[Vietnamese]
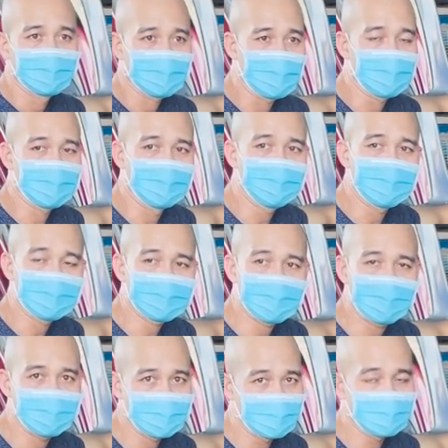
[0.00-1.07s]
coi thử là cái
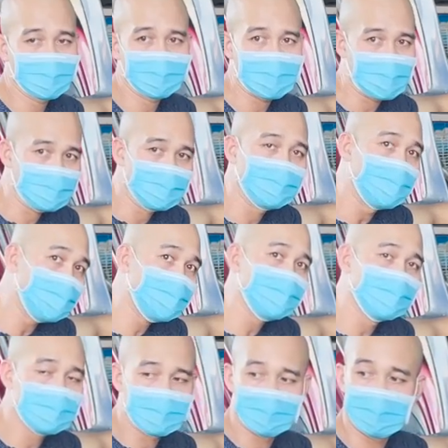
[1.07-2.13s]
xe nó như thế nào vừa ý
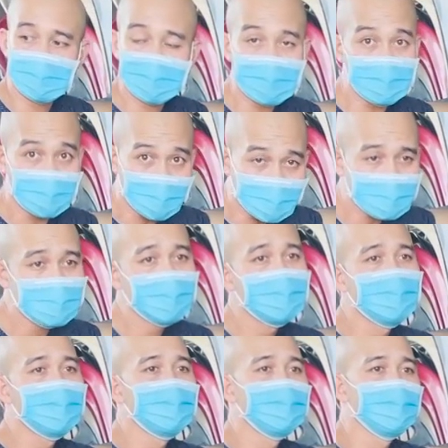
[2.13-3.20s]
chưa thì mình mới ráp hết
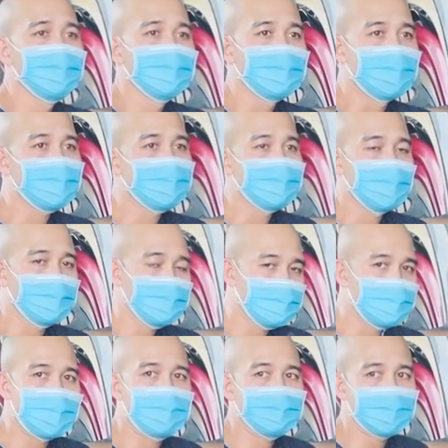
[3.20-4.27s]
đó thì khi mà
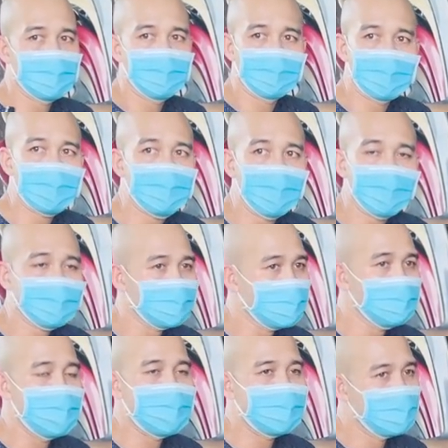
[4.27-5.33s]
mình làm xong mình ráp hết cho
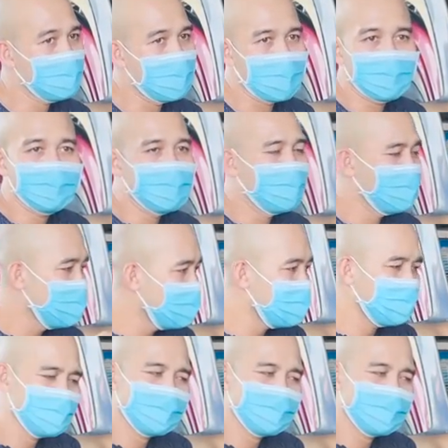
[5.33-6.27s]
các bạn thì các bạn cứ giờ đi